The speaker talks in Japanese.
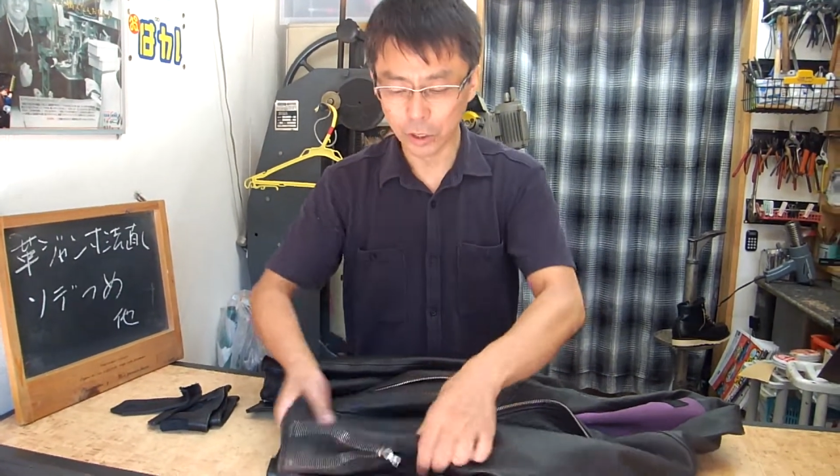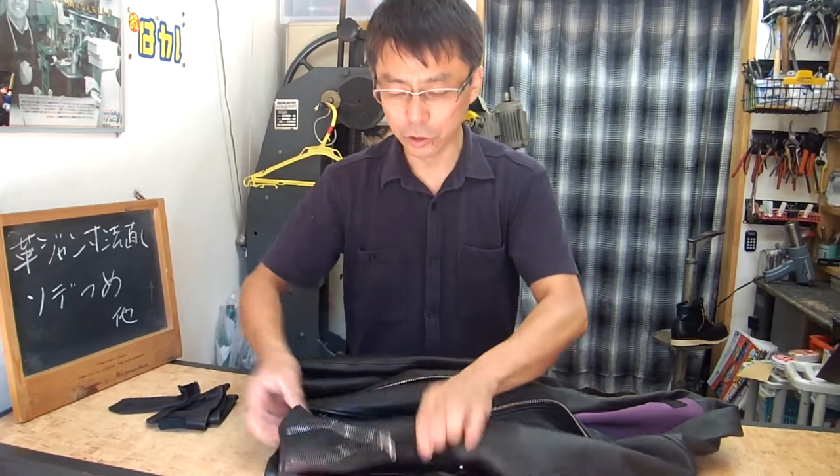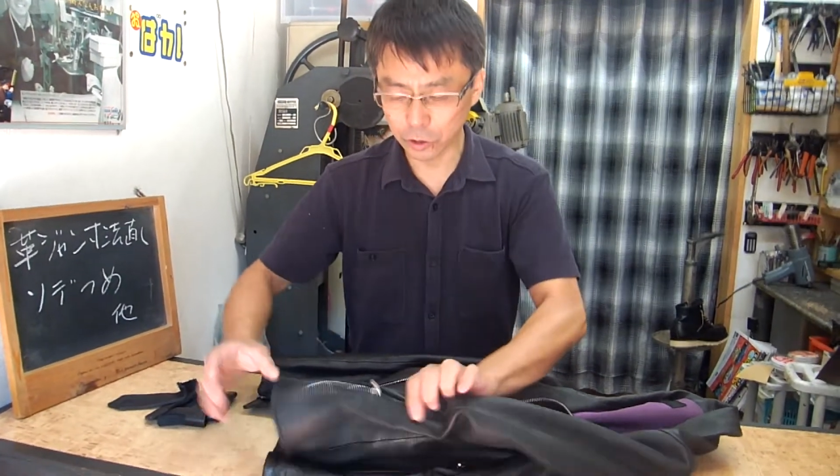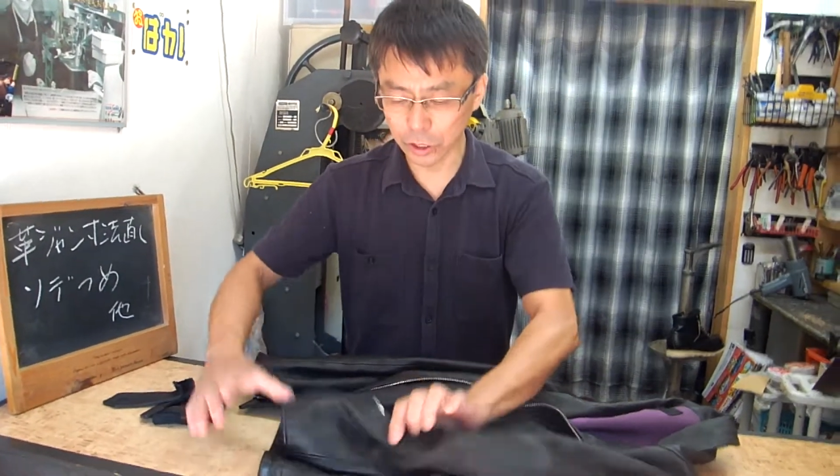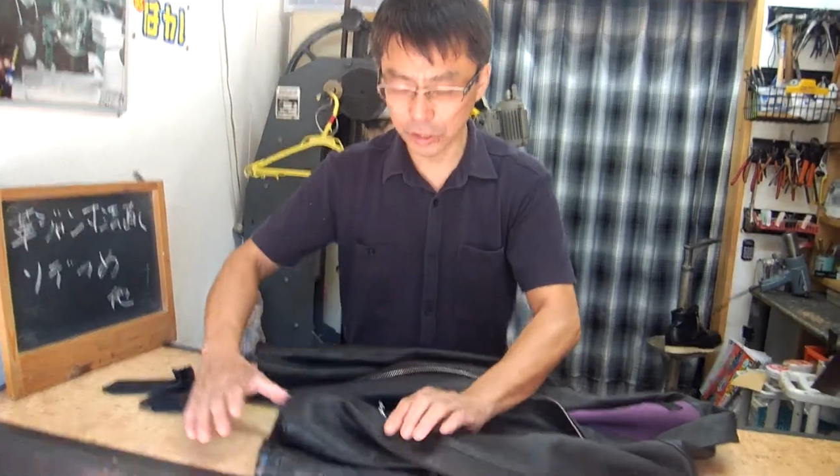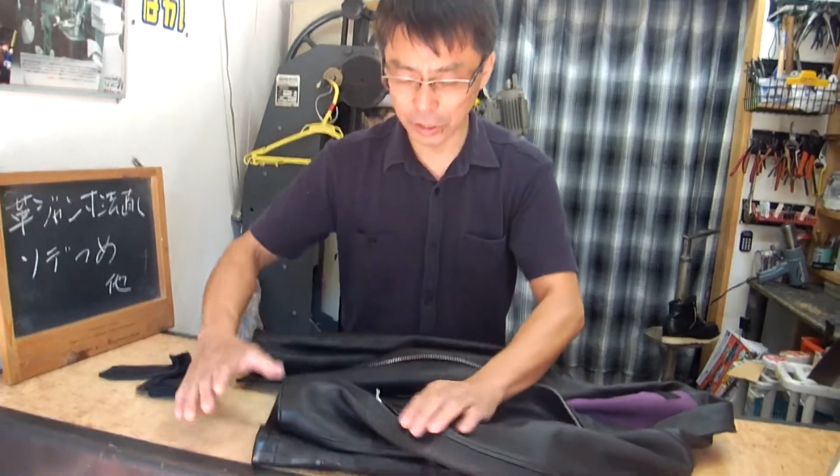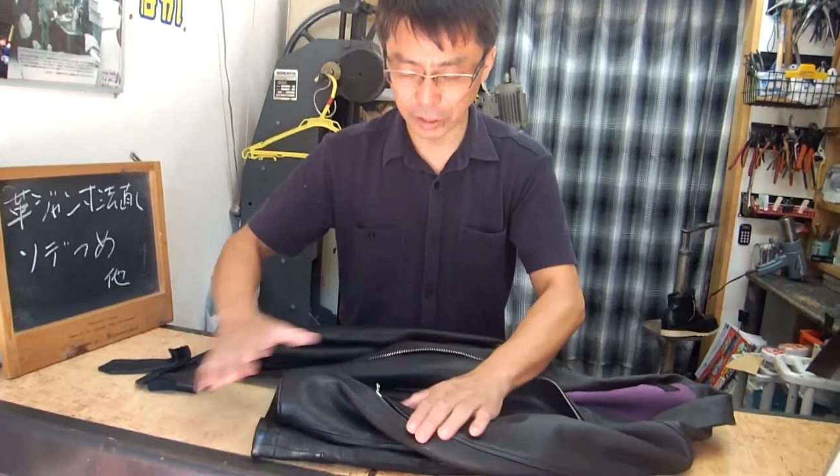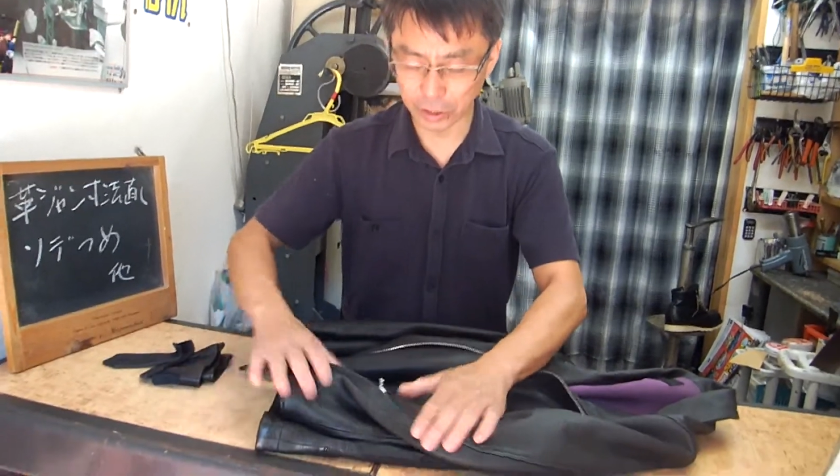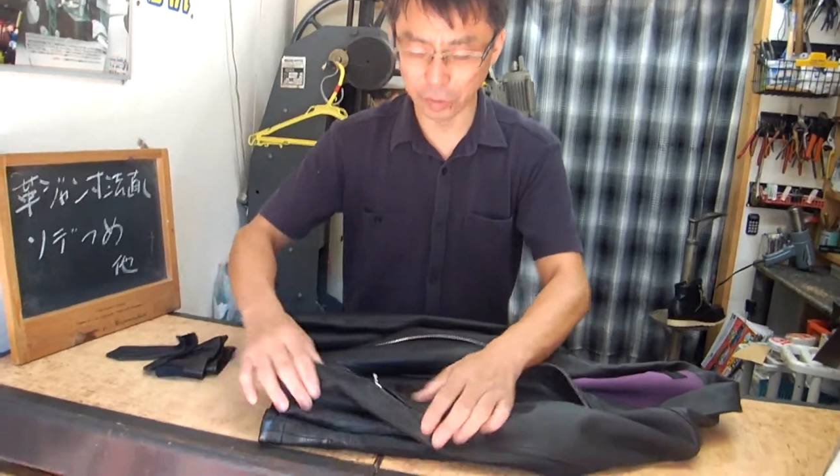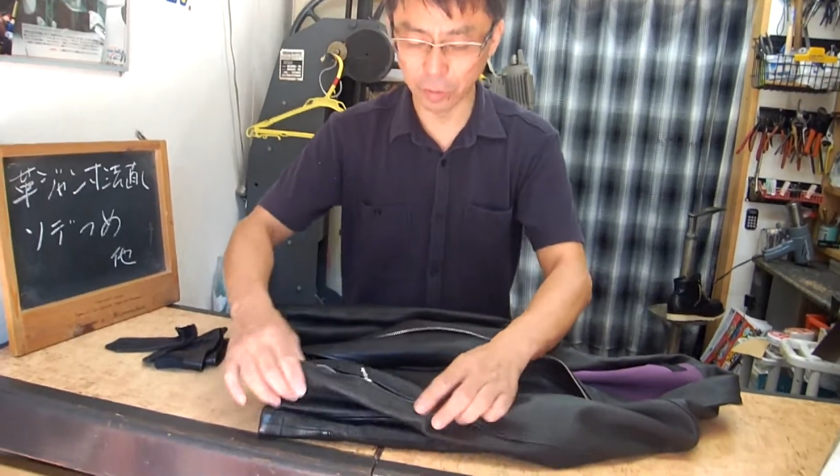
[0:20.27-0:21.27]
10
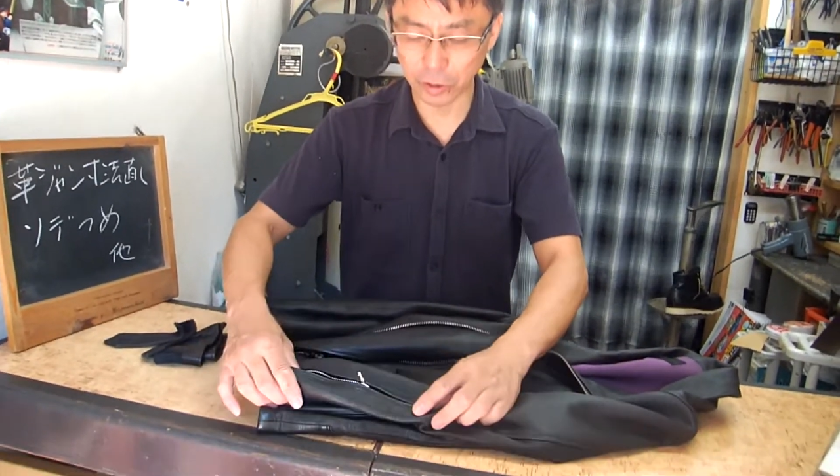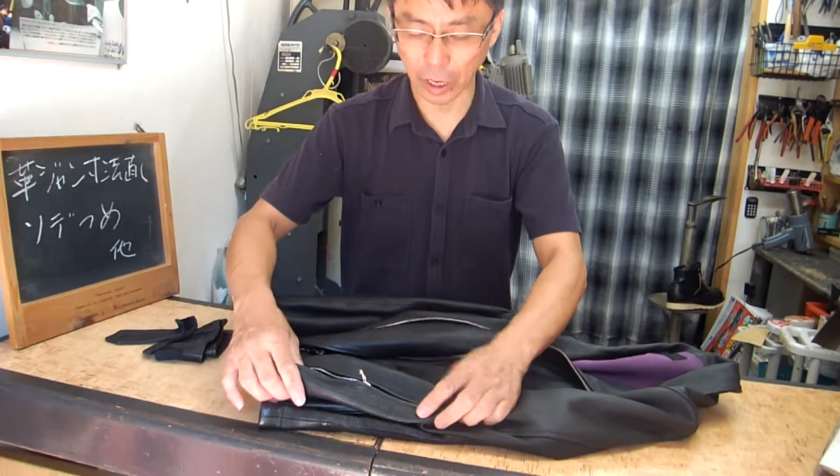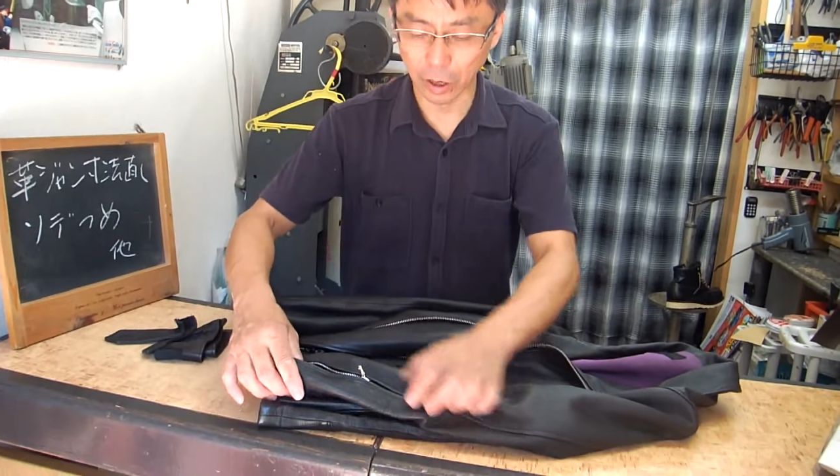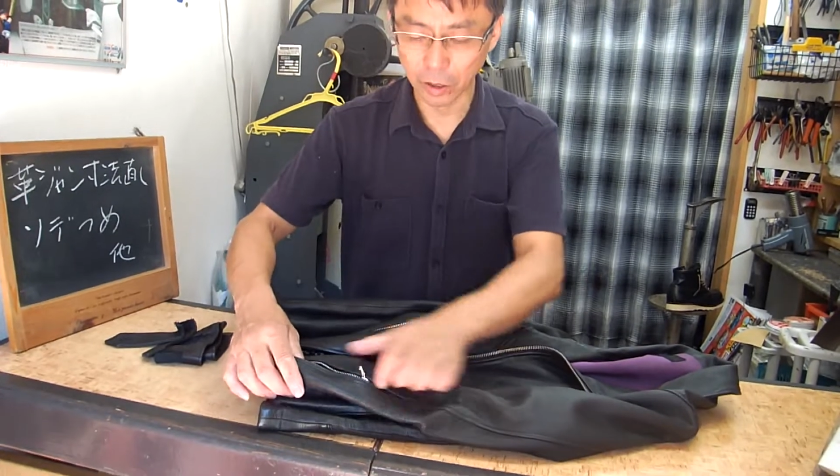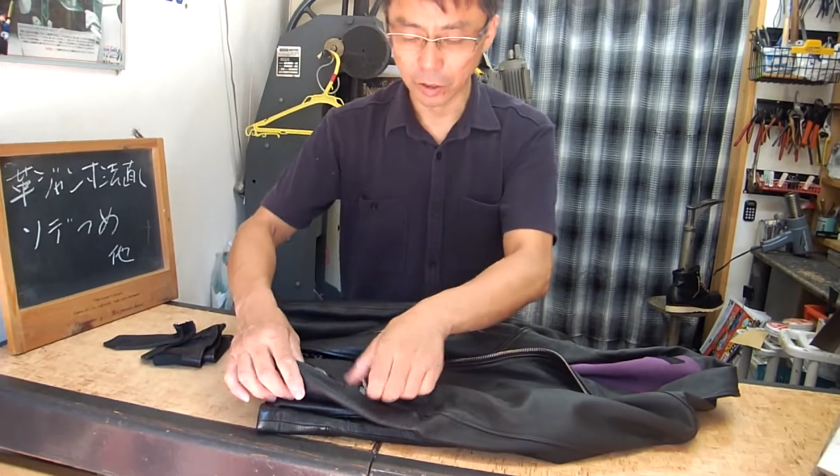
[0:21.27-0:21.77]
センチずれました。